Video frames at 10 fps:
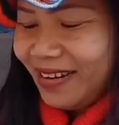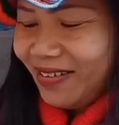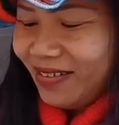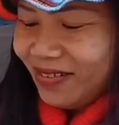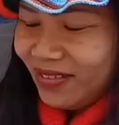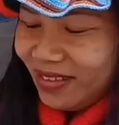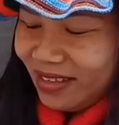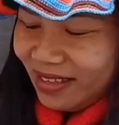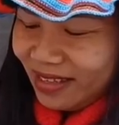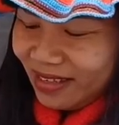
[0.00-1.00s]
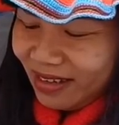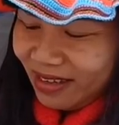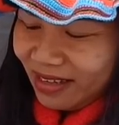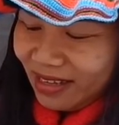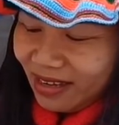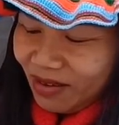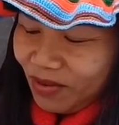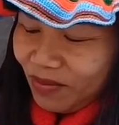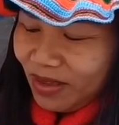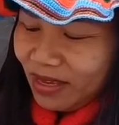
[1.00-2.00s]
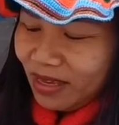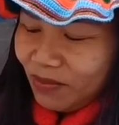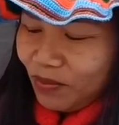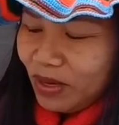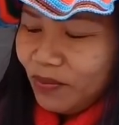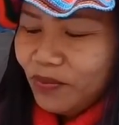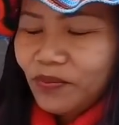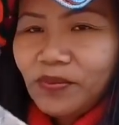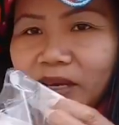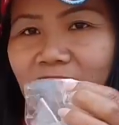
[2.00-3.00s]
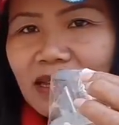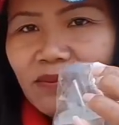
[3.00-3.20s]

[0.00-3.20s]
นะนะยิตาก็มาแม่กั่งนปึ๊บอย่าง